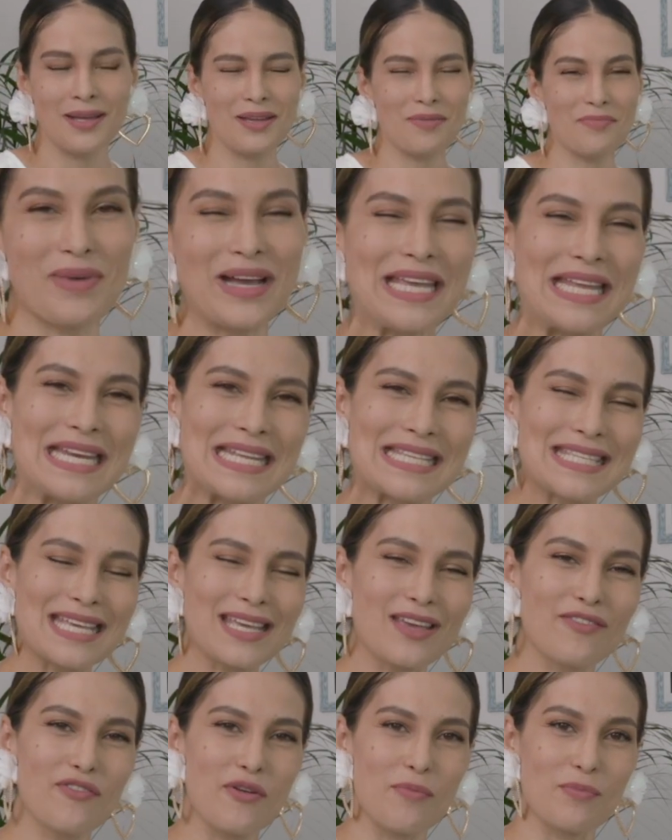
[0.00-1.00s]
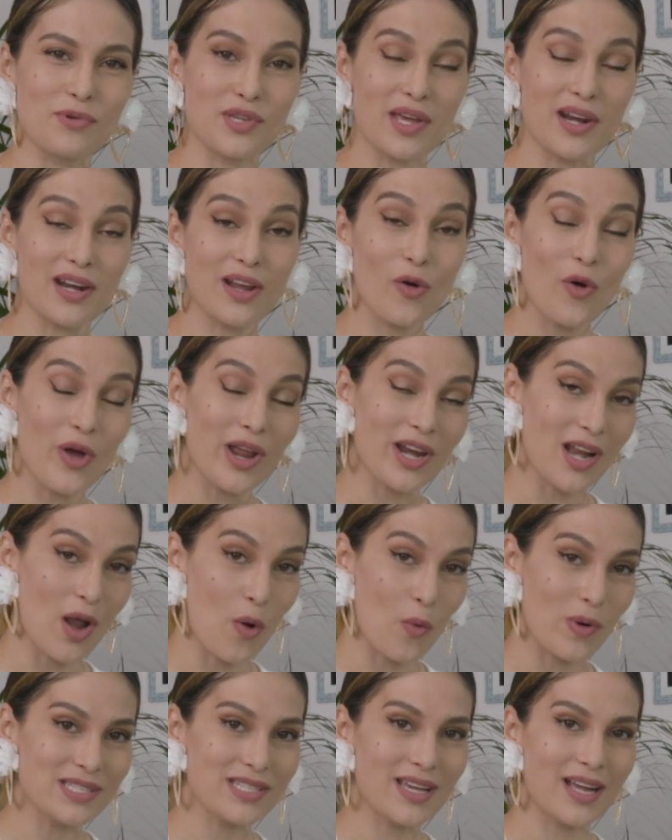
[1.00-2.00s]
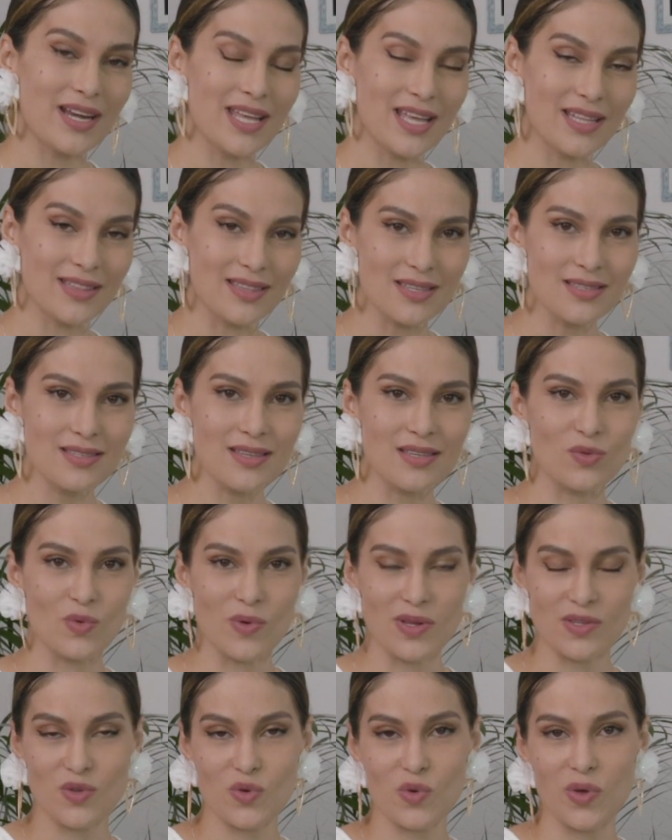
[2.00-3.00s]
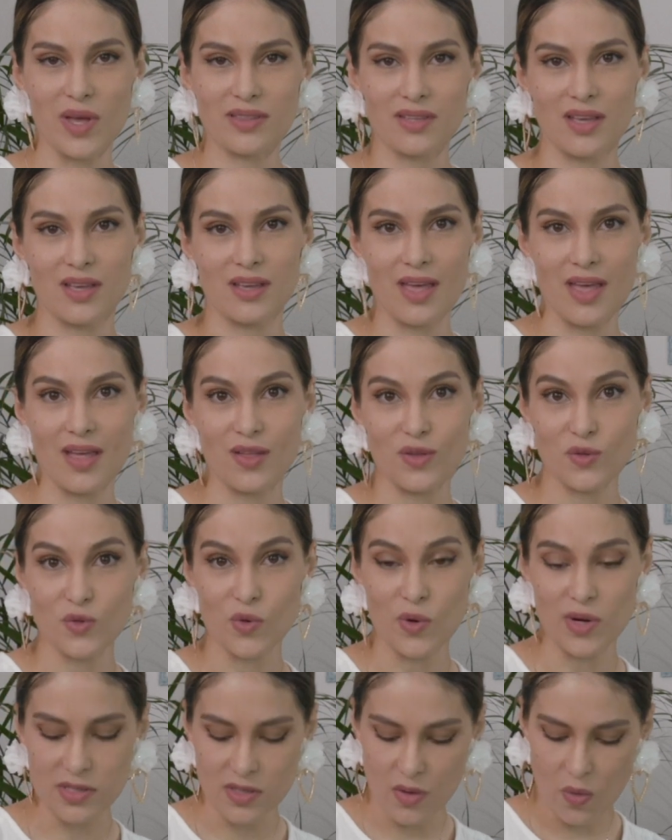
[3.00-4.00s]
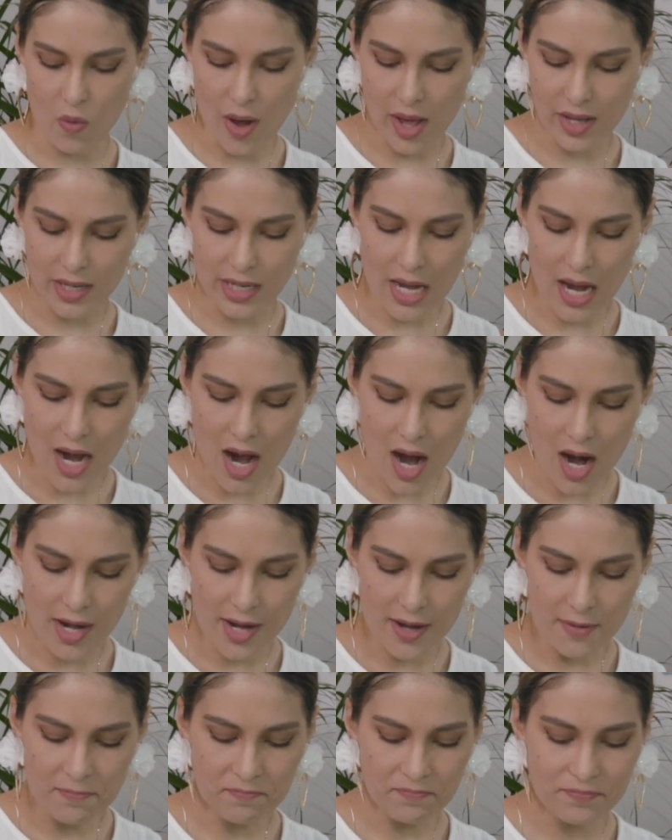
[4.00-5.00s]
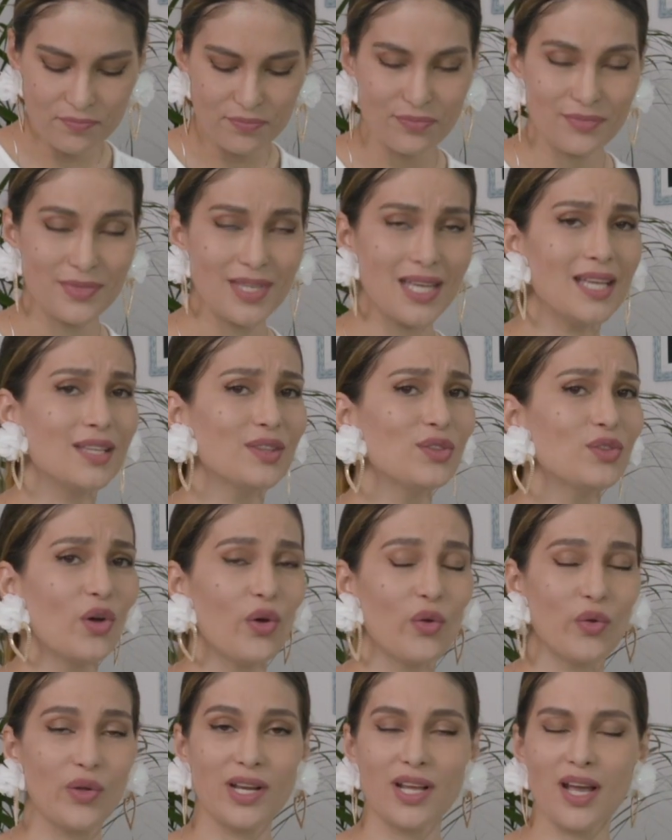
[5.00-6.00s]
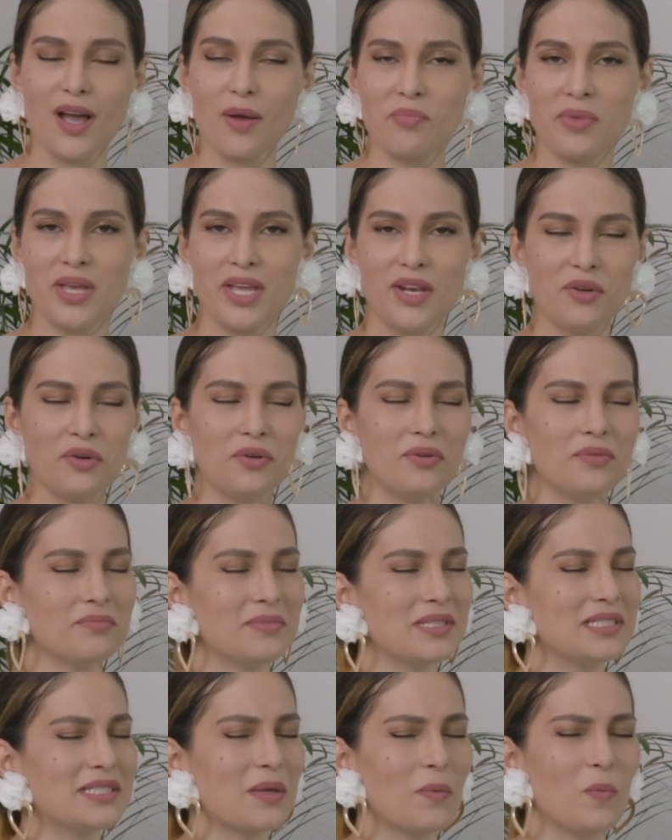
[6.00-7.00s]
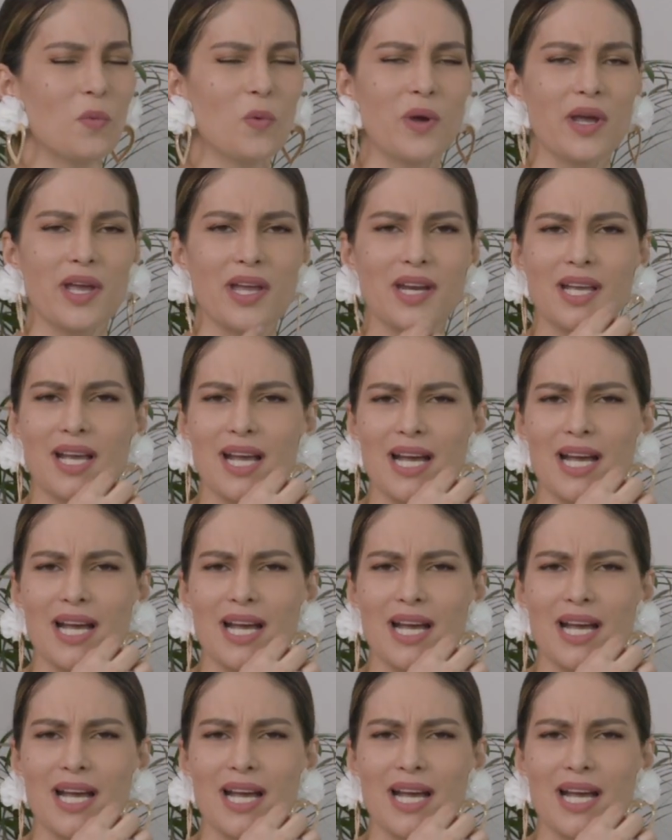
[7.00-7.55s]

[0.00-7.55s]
Imagínense que fuimos a recoger la Aguascalientes, que es una ciudad que queda dos horas de Guadalajara y en todo el camino, esta mujer